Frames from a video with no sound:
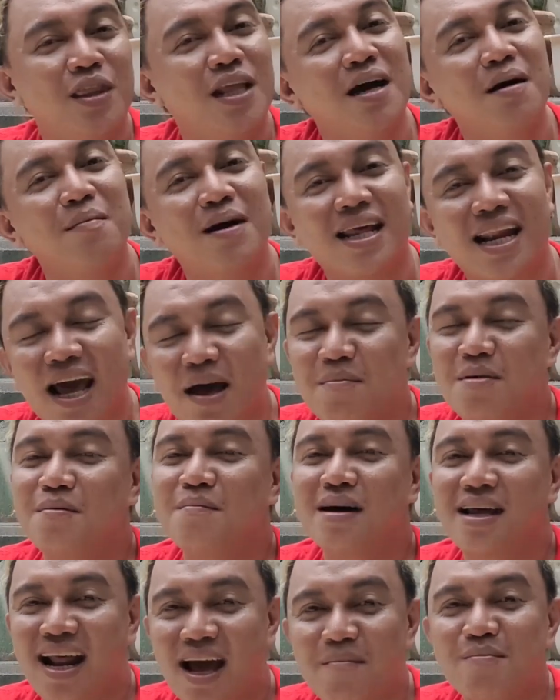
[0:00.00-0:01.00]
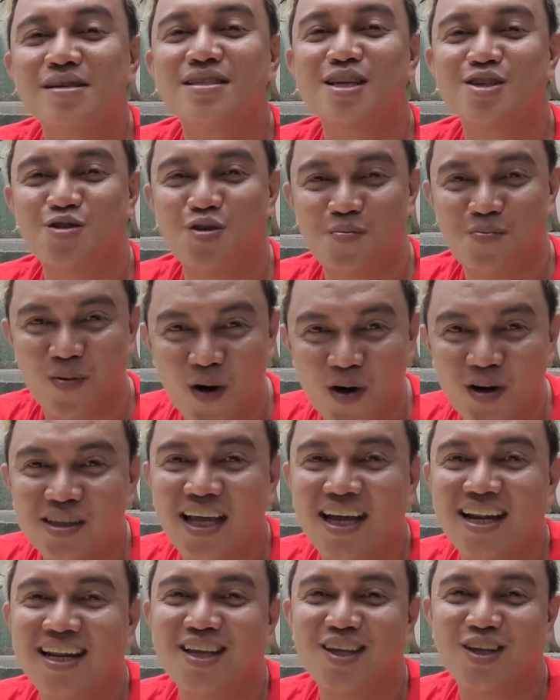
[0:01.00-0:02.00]
po ng maraming maraming sa
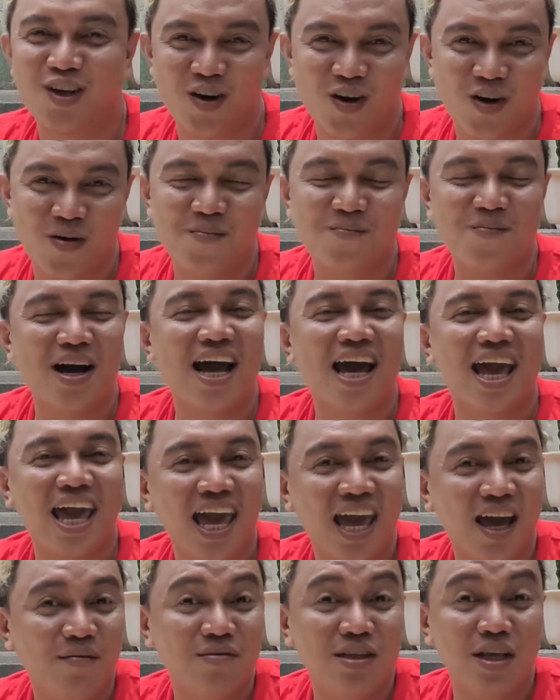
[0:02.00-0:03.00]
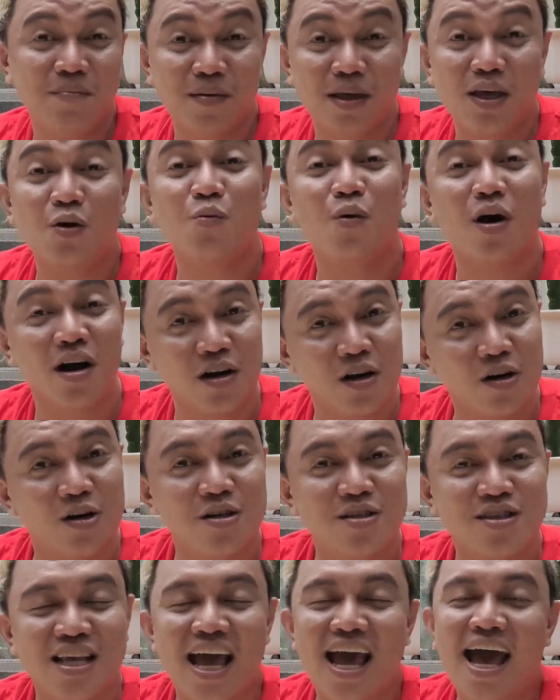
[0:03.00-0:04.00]
suporta ninyo mga MVP
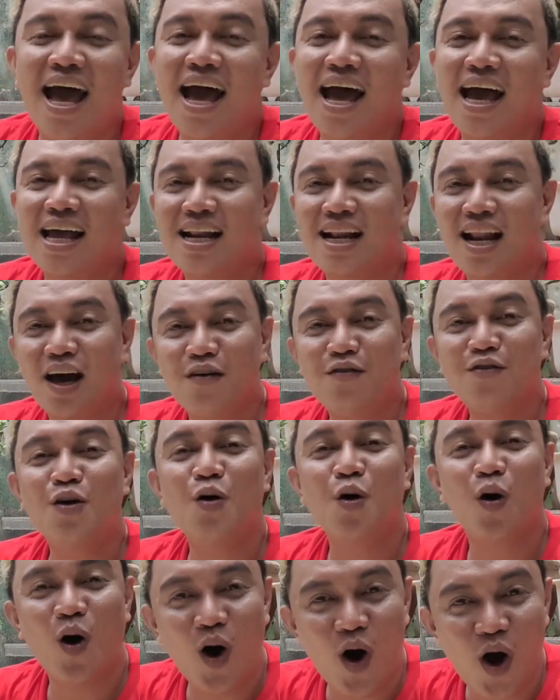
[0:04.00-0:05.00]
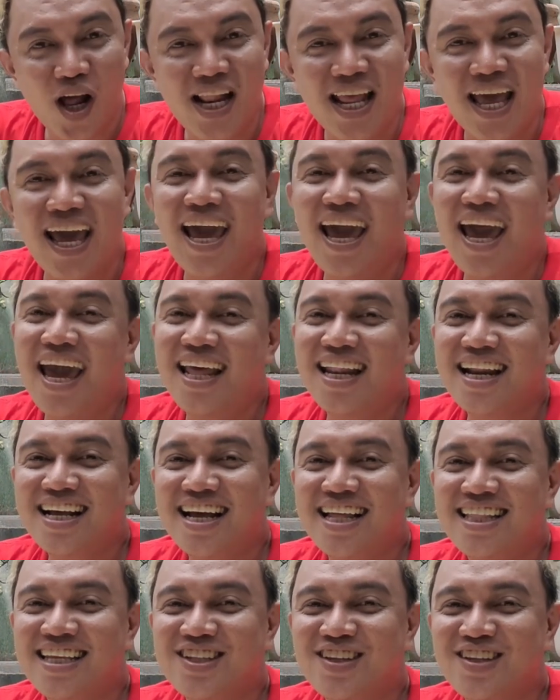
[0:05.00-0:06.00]
Warriors. I love you all and
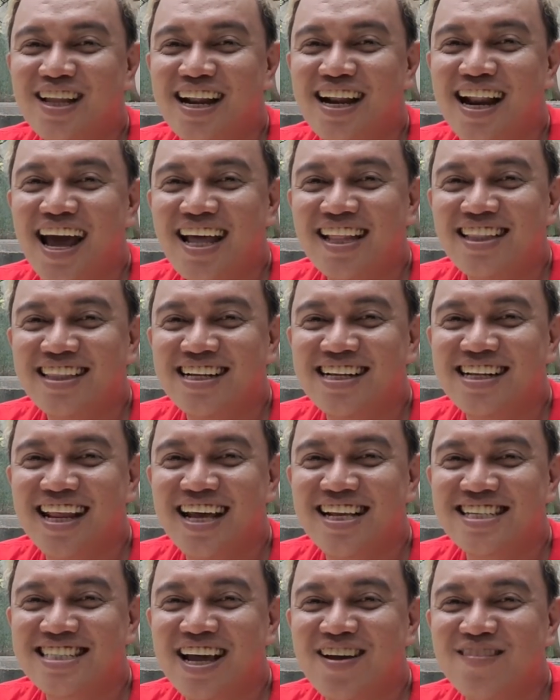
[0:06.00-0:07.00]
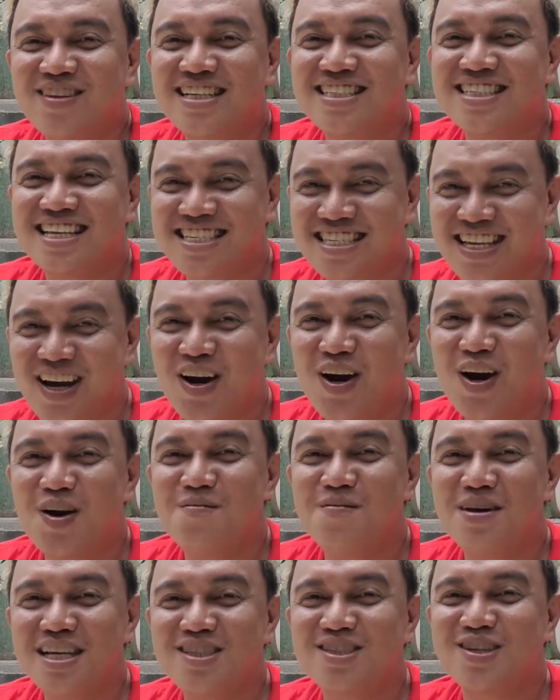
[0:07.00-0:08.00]
hanggang dito na lang. Till next time, this is
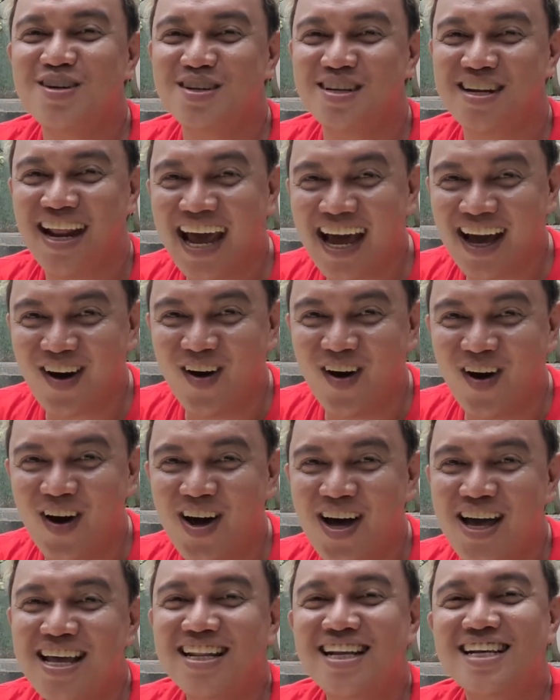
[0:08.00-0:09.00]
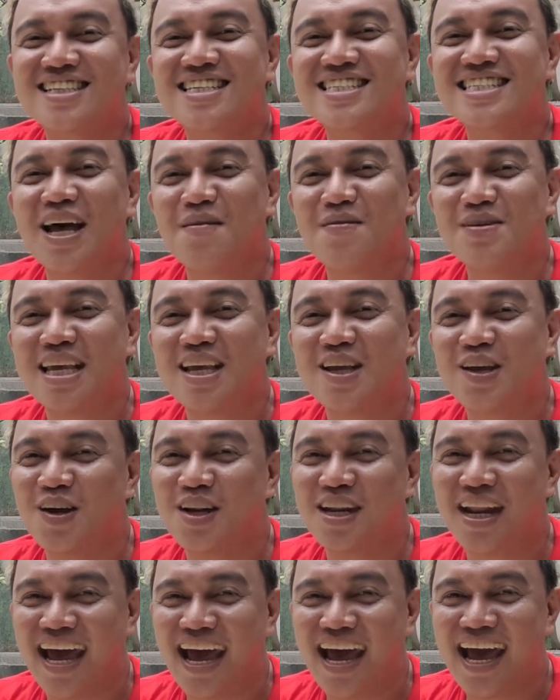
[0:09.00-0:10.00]
Hermes Sunaho. nagsasabi sa
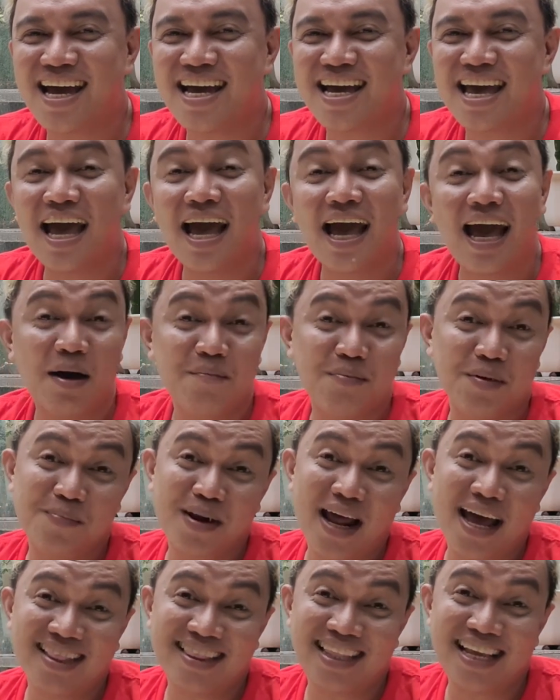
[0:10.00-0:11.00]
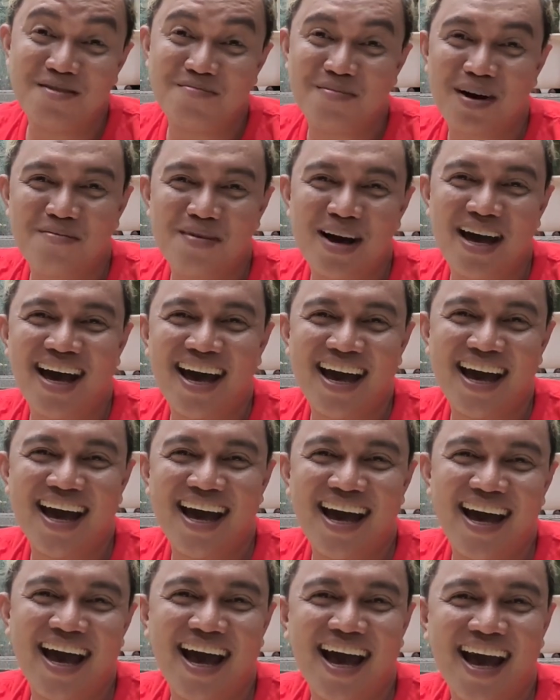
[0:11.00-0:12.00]
inyo ng happy planting.
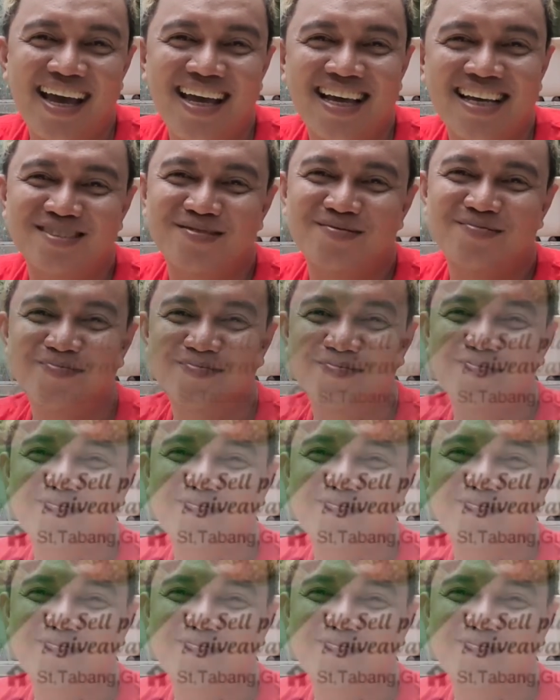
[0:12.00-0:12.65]
Bye-bye!